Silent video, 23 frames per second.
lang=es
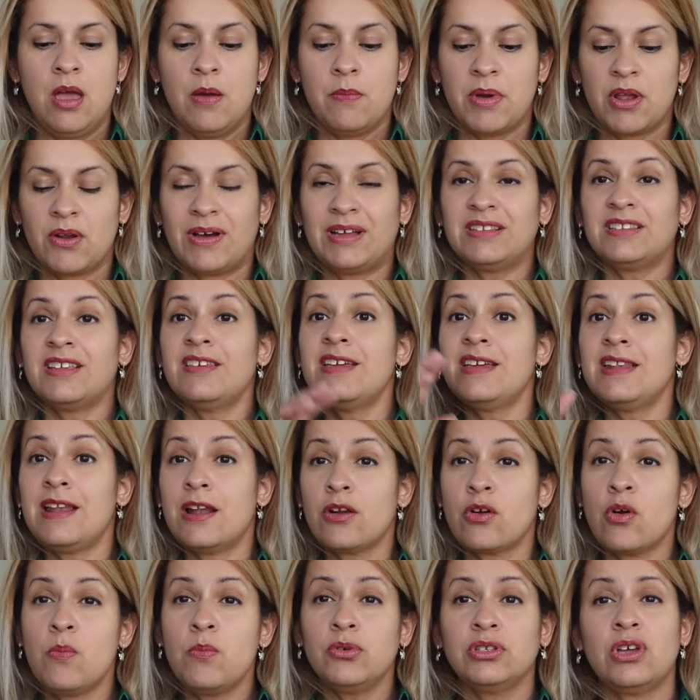Pero antes de ir
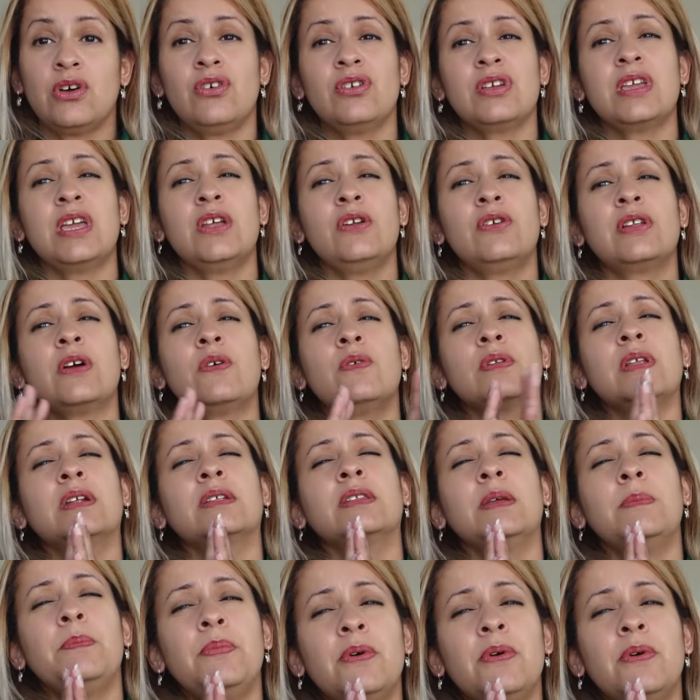al computador, quiero recordarte